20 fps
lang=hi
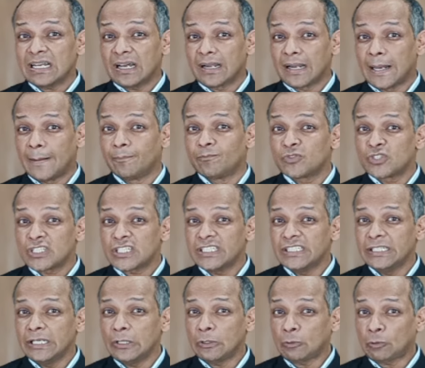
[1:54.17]
का नाम
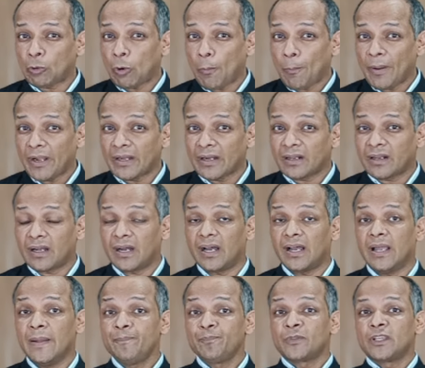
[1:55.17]
सी ए टोपर रखा
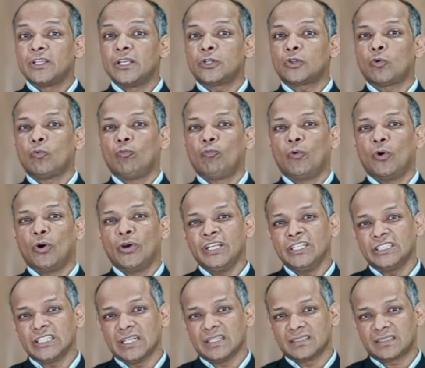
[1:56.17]
है ये तो वो ही
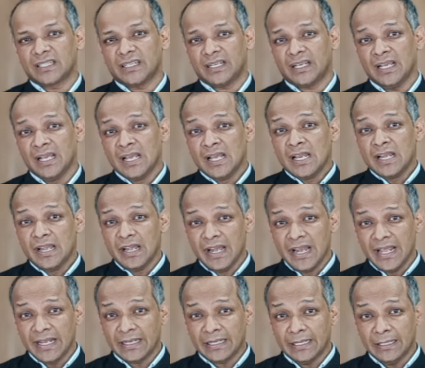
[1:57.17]
जानते हैं
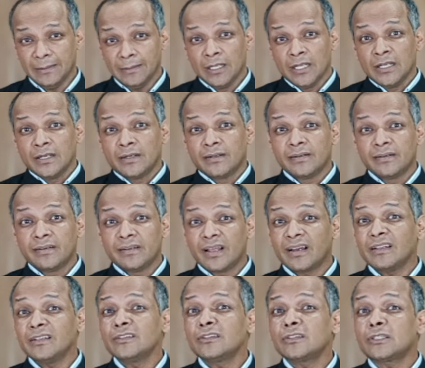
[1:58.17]
लेकिन
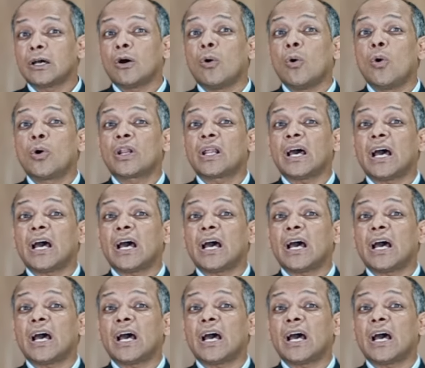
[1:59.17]
नग्नता और